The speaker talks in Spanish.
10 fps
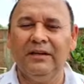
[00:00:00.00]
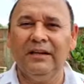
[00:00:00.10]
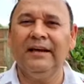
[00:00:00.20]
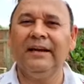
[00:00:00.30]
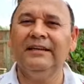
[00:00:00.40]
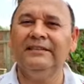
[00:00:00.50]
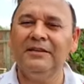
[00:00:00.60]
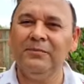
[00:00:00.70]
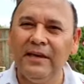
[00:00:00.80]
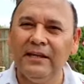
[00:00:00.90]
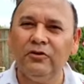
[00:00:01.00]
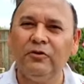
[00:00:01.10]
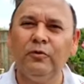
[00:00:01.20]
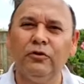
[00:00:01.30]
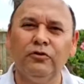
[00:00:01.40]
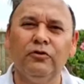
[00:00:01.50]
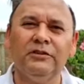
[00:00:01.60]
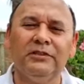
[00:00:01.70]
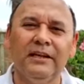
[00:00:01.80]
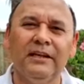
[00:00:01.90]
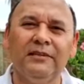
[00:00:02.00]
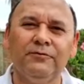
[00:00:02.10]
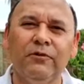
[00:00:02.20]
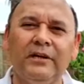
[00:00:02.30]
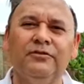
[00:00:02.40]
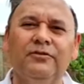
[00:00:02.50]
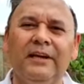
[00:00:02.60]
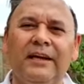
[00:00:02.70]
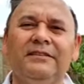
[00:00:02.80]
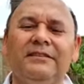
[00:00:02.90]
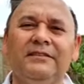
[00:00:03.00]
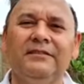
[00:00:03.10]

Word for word: el agradecimiento por todo ese gran esfuerzo que hace.